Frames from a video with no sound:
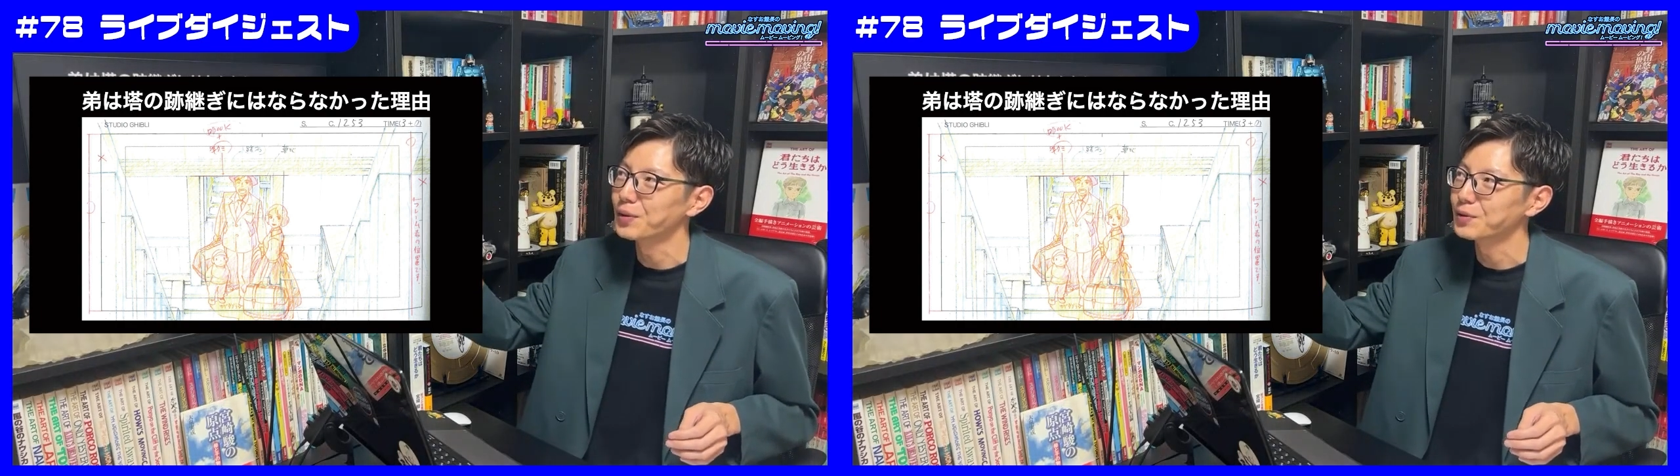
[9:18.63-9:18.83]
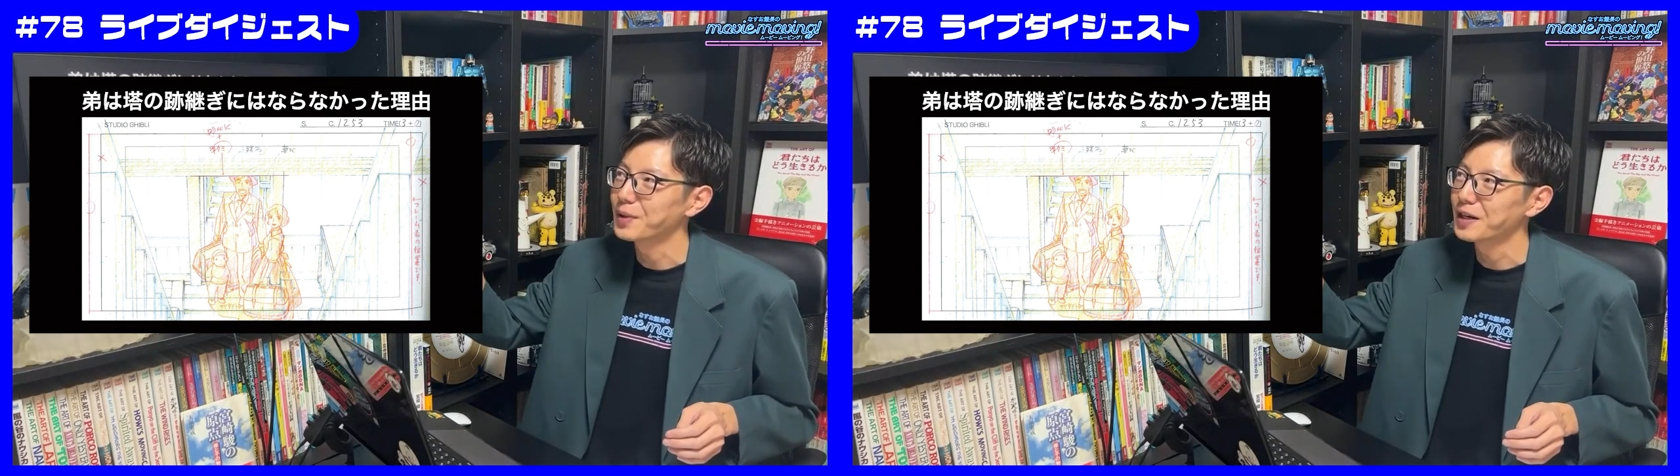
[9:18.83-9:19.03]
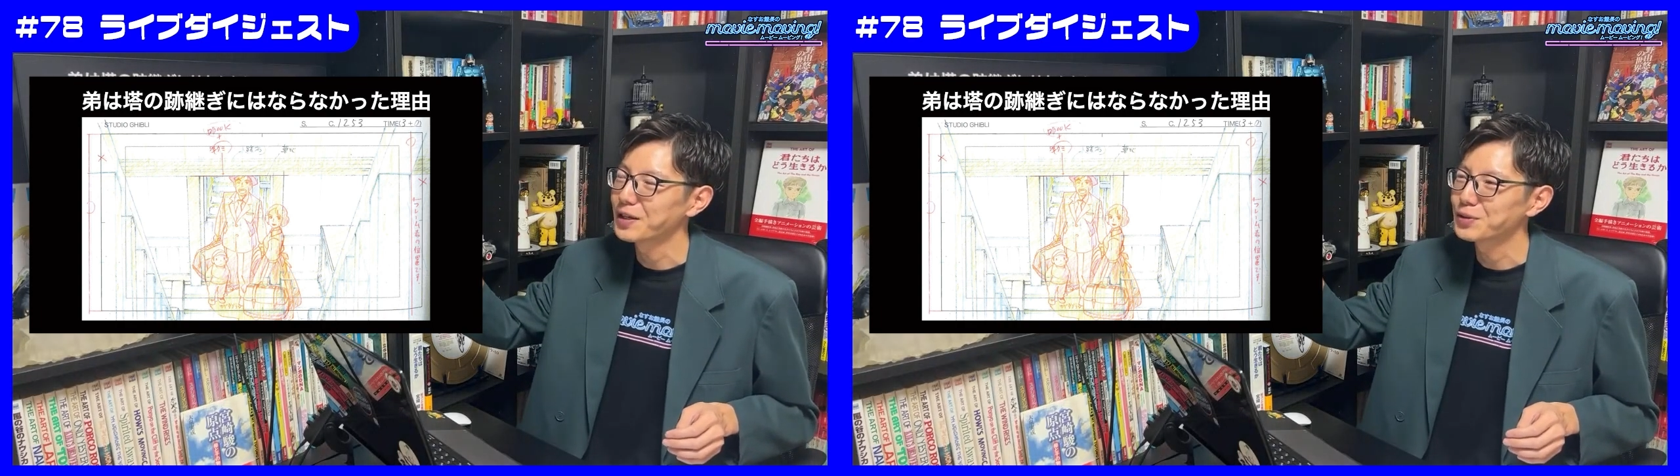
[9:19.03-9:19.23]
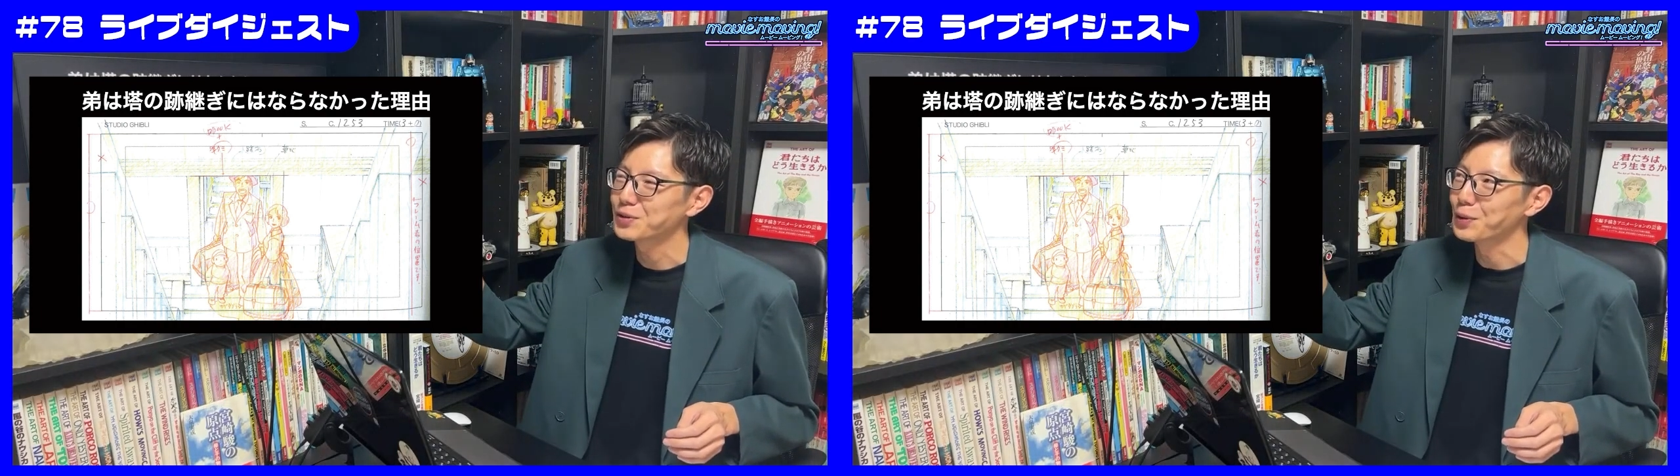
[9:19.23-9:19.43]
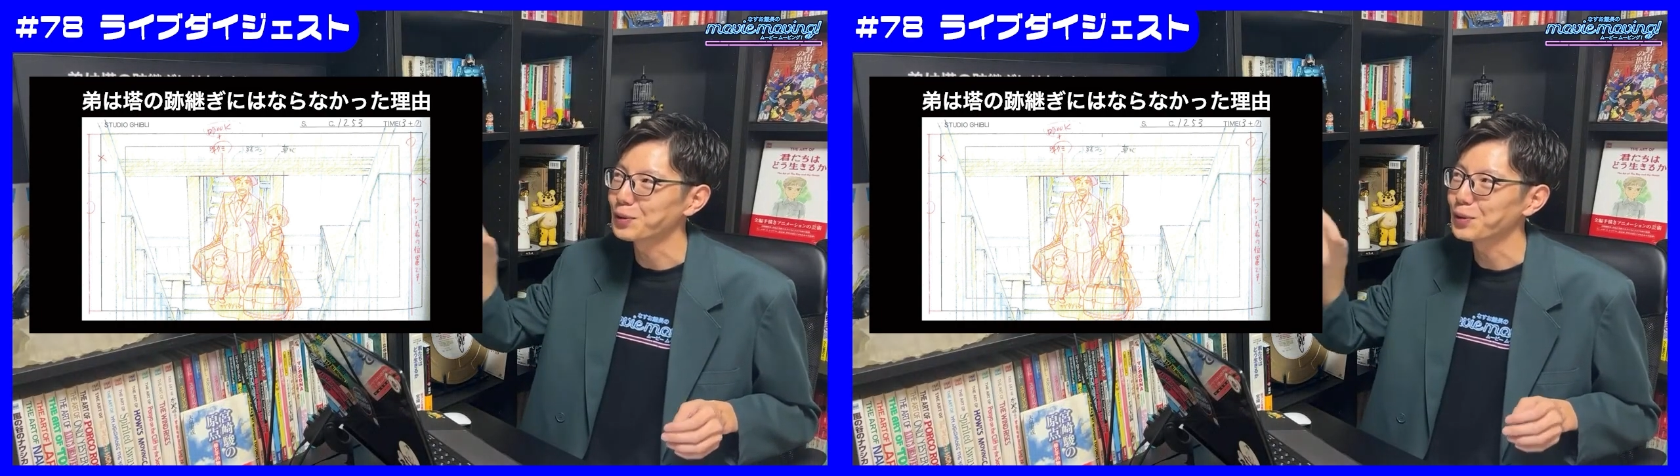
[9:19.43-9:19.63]
生まれゆ
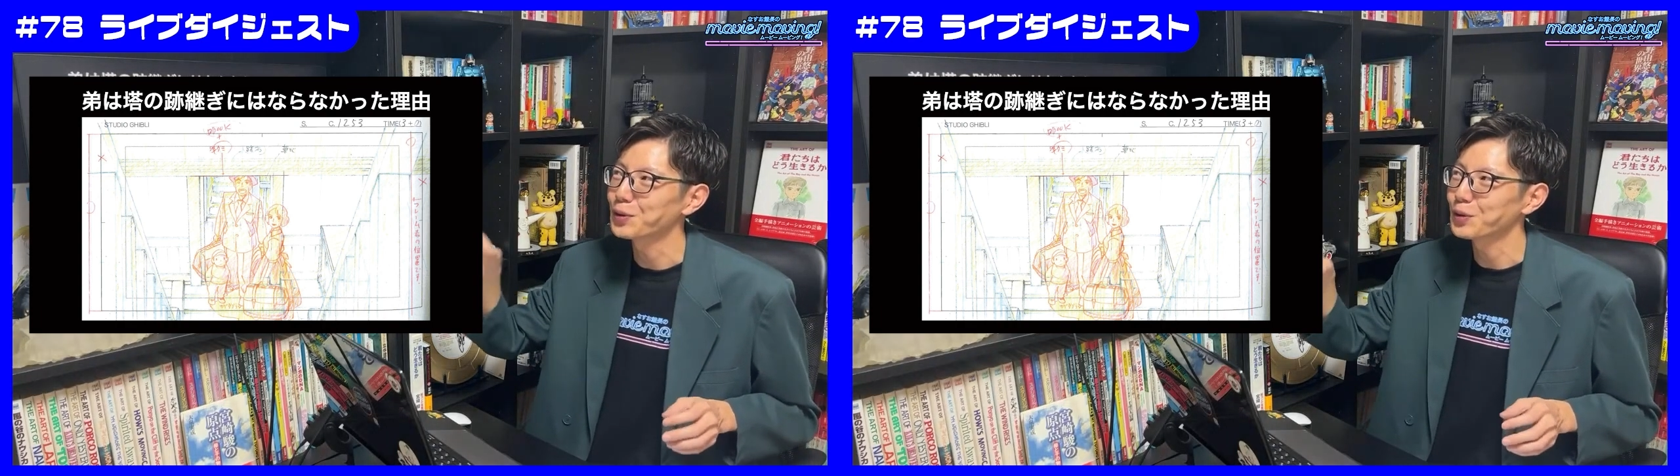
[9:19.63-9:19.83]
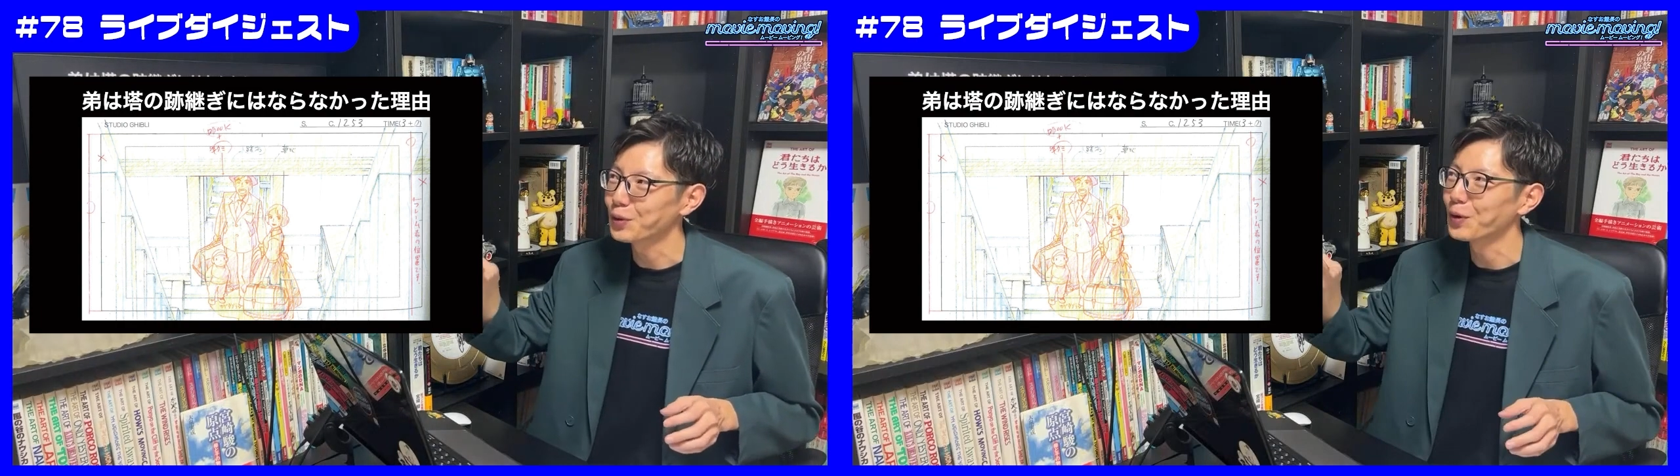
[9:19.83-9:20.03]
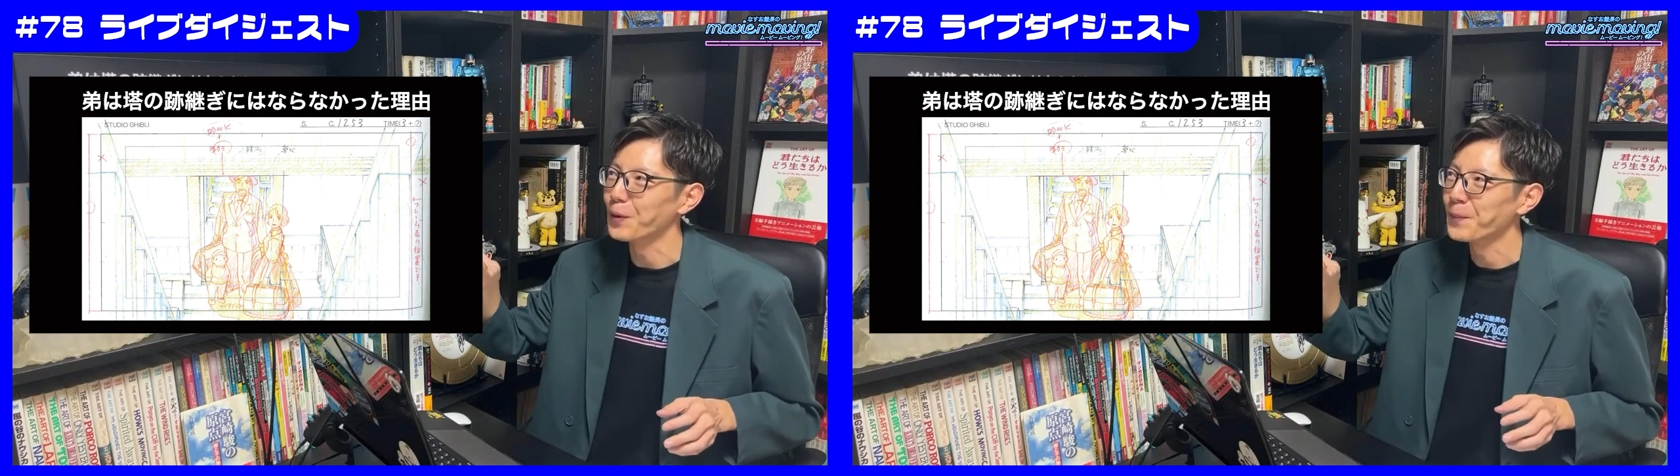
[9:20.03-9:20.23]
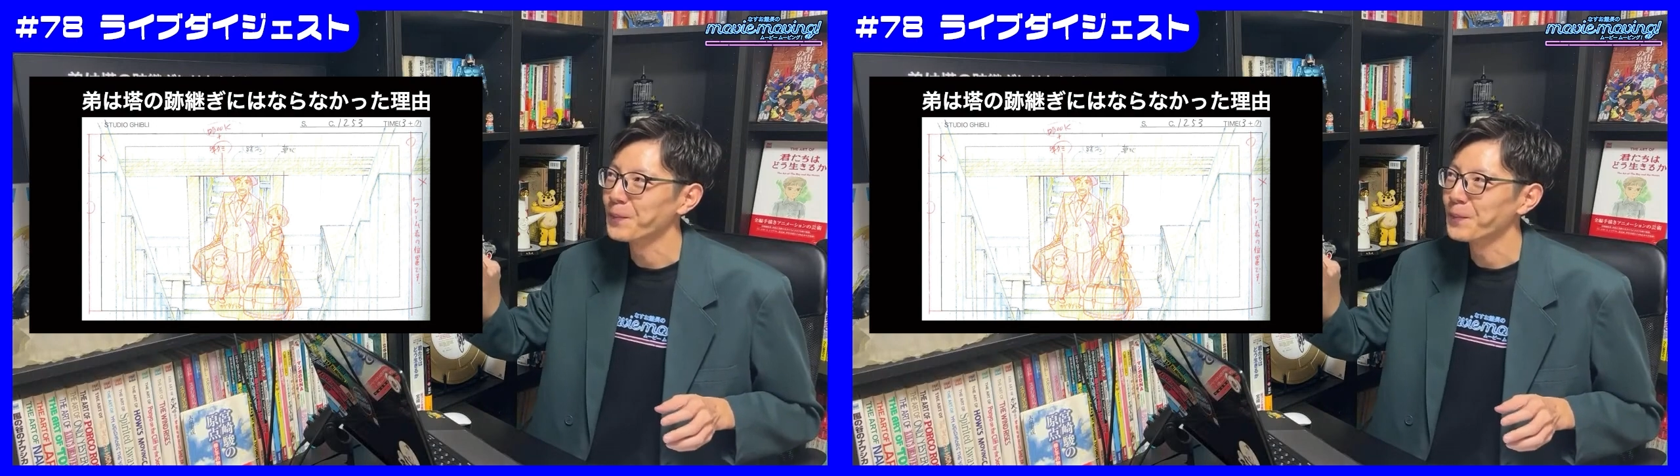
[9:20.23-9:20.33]
く弟を